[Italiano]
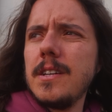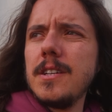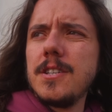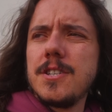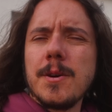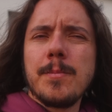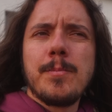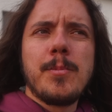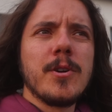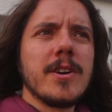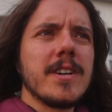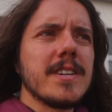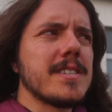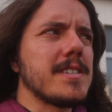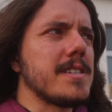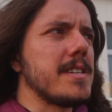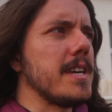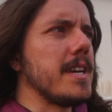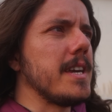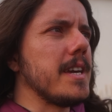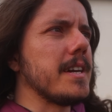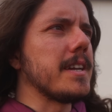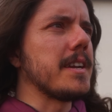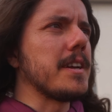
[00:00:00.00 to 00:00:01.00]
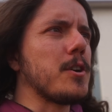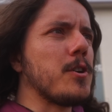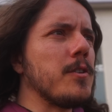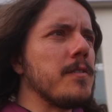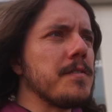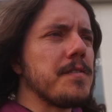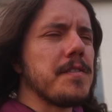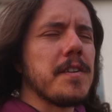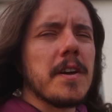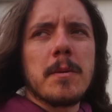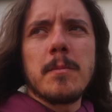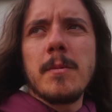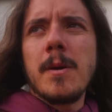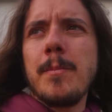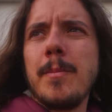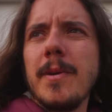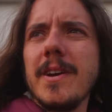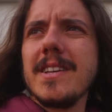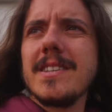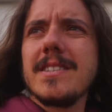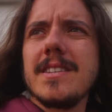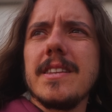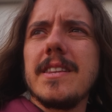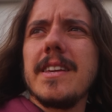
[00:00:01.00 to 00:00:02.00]
Il Giappone si riconferma
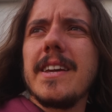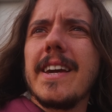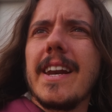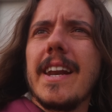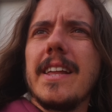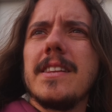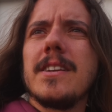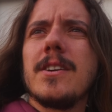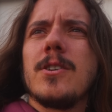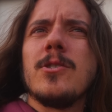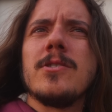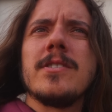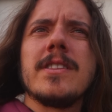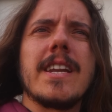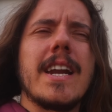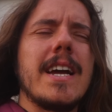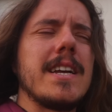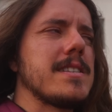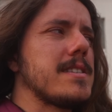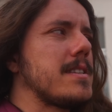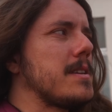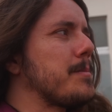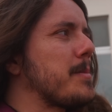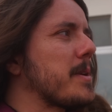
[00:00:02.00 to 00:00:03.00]
paese di grandi contrasti